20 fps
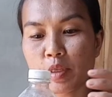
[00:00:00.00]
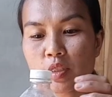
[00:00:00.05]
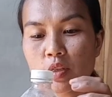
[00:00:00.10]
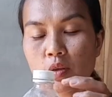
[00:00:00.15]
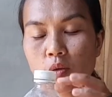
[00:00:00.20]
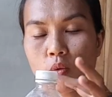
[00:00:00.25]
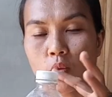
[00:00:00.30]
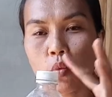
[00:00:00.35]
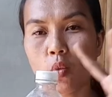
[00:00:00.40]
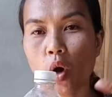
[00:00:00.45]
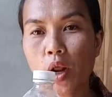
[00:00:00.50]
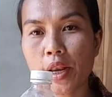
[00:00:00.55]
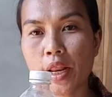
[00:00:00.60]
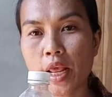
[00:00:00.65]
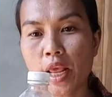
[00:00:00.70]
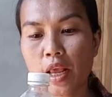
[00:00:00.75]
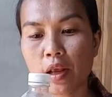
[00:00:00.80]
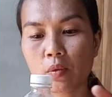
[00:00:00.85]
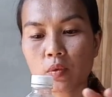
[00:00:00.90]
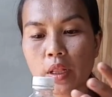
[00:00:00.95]
แล้วมันสีอ้วน
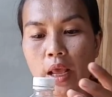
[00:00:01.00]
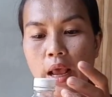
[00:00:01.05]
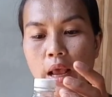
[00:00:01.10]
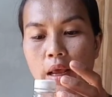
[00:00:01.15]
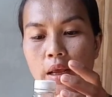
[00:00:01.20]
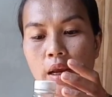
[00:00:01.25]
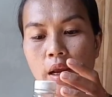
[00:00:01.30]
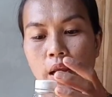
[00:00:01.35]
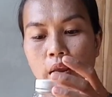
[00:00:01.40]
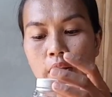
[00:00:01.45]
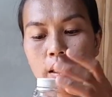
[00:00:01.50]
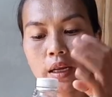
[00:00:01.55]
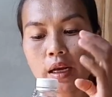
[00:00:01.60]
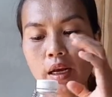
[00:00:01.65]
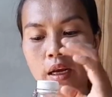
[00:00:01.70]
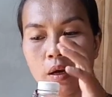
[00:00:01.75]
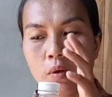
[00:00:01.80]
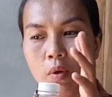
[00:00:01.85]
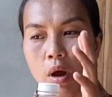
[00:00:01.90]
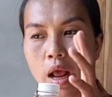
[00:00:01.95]
แหงถ้า
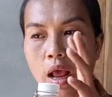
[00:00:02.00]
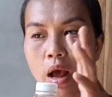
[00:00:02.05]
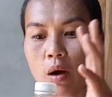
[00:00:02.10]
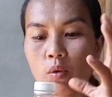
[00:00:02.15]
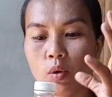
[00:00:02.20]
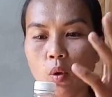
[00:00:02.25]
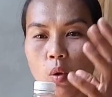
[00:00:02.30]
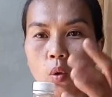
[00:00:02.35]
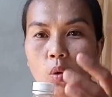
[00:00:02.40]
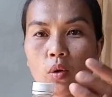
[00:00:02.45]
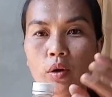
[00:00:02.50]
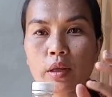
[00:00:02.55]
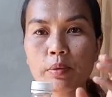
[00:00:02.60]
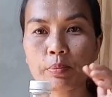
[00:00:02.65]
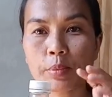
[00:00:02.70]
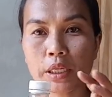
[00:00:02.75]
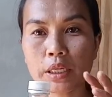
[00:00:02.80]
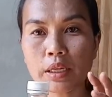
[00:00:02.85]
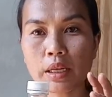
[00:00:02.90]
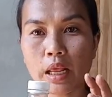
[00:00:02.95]
ถ้าเกิดว่าเฮาหลง
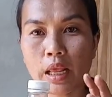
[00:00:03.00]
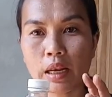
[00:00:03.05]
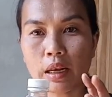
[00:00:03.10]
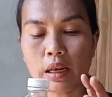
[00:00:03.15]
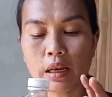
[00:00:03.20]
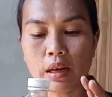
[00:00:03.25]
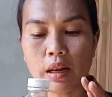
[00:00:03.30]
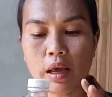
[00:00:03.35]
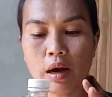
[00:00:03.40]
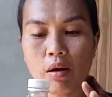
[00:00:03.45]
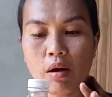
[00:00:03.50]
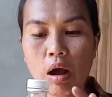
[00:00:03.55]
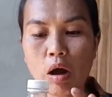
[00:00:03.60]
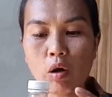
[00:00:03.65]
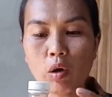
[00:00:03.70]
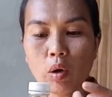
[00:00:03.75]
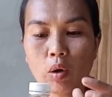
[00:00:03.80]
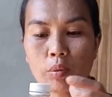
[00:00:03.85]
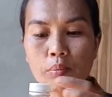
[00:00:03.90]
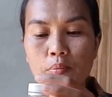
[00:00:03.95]
ได้ปิดแน่น แล้ว
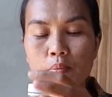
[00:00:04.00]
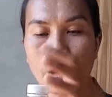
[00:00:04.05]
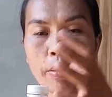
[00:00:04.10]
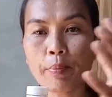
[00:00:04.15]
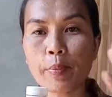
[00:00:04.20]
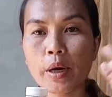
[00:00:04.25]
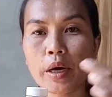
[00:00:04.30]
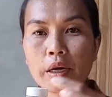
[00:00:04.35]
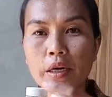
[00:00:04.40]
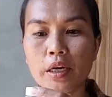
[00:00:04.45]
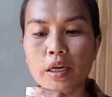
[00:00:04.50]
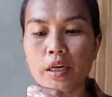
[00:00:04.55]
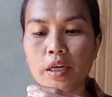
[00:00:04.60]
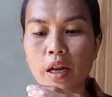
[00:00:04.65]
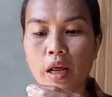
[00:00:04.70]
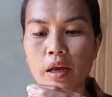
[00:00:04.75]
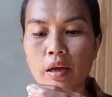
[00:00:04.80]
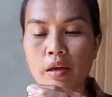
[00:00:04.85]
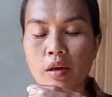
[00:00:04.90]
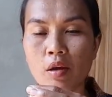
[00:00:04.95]
เฮามาเปิดเล
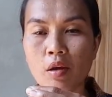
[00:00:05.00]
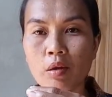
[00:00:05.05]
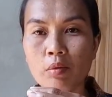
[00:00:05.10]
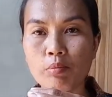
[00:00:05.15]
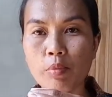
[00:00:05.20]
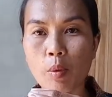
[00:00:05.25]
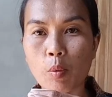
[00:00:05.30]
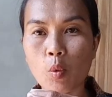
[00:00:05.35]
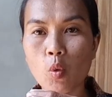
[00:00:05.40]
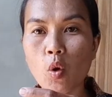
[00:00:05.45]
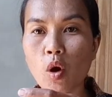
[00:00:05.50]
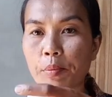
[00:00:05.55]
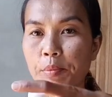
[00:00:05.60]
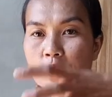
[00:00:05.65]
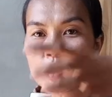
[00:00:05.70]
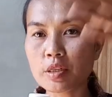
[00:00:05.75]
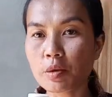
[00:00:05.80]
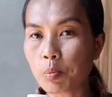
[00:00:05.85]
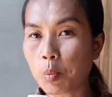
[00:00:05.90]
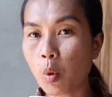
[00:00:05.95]
ยน่ะเดี๋ยวขวด
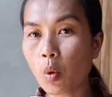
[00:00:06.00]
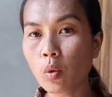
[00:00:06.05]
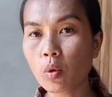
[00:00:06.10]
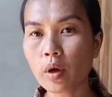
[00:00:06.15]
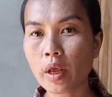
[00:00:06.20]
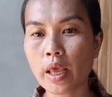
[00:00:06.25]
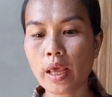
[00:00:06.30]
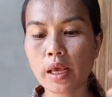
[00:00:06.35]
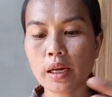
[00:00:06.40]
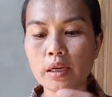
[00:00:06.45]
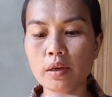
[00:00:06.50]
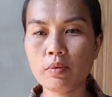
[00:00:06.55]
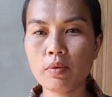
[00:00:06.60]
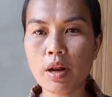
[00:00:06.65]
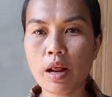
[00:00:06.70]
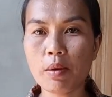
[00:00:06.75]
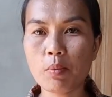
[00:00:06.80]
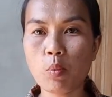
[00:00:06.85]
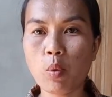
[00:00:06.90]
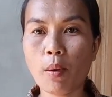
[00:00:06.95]
มันสีพุ่งแหงเลย
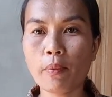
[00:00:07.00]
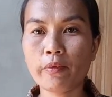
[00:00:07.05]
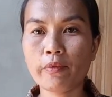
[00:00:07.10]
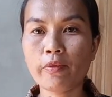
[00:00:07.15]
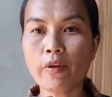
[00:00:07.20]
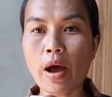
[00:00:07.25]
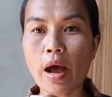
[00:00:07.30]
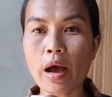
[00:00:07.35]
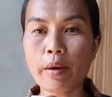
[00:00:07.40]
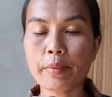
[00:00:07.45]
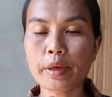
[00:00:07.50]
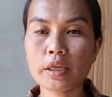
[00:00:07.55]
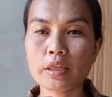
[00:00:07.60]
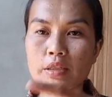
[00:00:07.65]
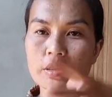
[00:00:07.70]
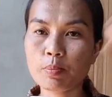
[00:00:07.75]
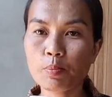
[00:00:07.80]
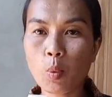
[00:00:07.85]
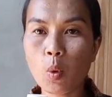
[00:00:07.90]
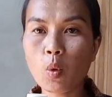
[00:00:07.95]
เวลาฝามัน
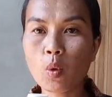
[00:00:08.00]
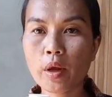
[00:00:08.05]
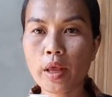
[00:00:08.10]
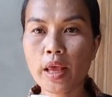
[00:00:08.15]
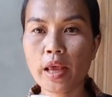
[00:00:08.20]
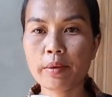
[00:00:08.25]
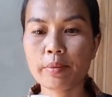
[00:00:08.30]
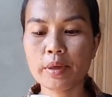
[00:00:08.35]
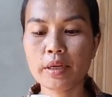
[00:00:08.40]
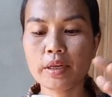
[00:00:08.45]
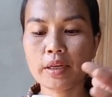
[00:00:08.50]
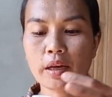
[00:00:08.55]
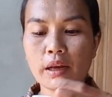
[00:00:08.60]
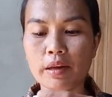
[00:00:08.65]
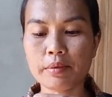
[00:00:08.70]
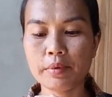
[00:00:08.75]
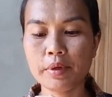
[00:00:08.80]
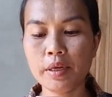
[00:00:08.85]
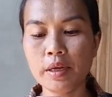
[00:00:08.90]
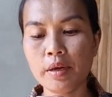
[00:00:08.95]
ก็พุ่งแหงไปเลย
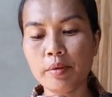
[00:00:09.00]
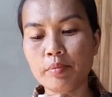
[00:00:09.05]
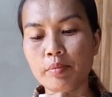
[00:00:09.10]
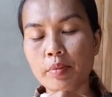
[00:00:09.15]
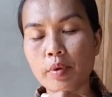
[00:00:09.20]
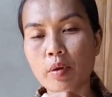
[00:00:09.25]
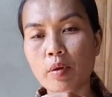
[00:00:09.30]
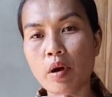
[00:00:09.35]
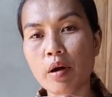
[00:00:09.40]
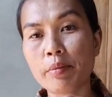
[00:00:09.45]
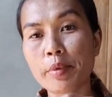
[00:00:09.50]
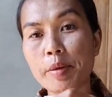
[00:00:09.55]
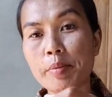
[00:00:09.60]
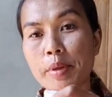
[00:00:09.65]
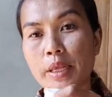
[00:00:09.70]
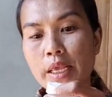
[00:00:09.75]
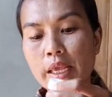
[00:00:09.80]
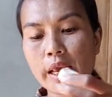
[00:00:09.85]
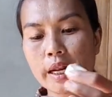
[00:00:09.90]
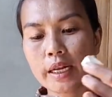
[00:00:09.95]
ค่ะเพราะว่ามั
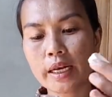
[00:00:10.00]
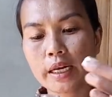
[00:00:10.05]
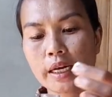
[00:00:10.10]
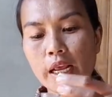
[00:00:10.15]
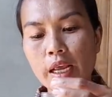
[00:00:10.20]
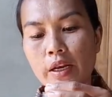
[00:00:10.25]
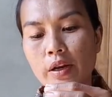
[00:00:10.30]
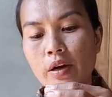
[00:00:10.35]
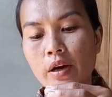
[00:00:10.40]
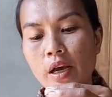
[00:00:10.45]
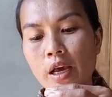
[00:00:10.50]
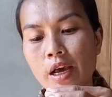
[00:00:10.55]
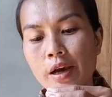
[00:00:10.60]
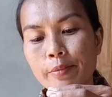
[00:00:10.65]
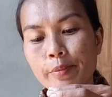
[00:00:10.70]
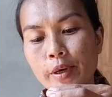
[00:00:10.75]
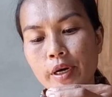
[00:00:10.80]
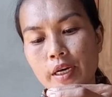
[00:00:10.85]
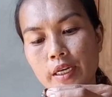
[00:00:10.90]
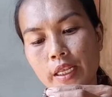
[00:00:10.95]
นมีแก๊สข้างในเนาะ
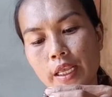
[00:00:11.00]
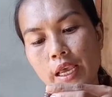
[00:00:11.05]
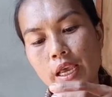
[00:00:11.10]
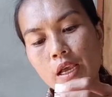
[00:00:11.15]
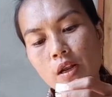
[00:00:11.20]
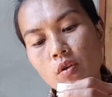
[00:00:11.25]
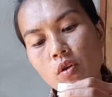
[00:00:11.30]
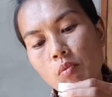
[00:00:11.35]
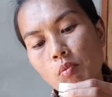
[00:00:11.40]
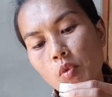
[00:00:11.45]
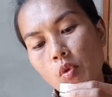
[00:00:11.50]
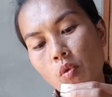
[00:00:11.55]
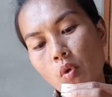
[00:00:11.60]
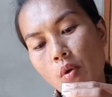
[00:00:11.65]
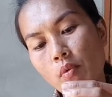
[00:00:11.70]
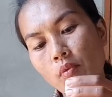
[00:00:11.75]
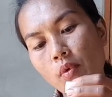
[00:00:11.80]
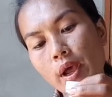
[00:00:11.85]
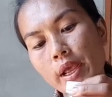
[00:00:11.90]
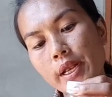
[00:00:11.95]
เปิดแค่หล
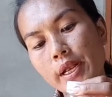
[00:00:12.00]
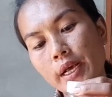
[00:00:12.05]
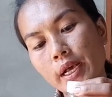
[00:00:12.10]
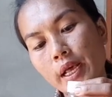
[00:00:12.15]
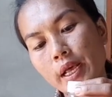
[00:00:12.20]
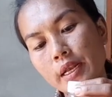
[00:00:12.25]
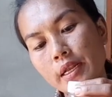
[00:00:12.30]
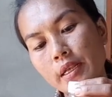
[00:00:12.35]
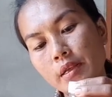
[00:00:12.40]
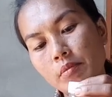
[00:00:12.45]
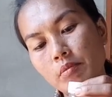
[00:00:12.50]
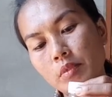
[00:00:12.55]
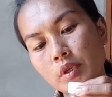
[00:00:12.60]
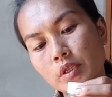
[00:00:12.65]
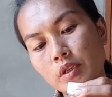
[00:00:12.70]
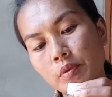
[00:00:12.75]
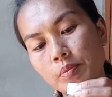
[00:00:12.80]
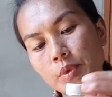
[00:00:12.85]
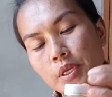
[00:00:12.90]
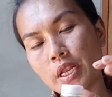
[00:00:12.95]
วมๆไว้นะคะเนี่ย
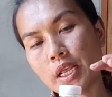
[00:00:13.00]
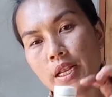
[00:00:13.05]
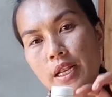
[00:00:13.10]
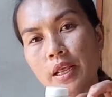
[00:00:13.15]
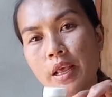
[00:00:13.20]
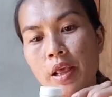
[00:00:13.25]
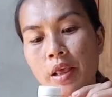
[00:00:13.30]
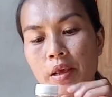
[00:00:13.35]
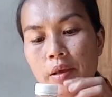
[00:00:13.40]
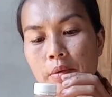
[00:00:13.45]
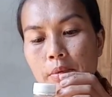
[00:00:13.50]
บ่ต้องปิดแน่น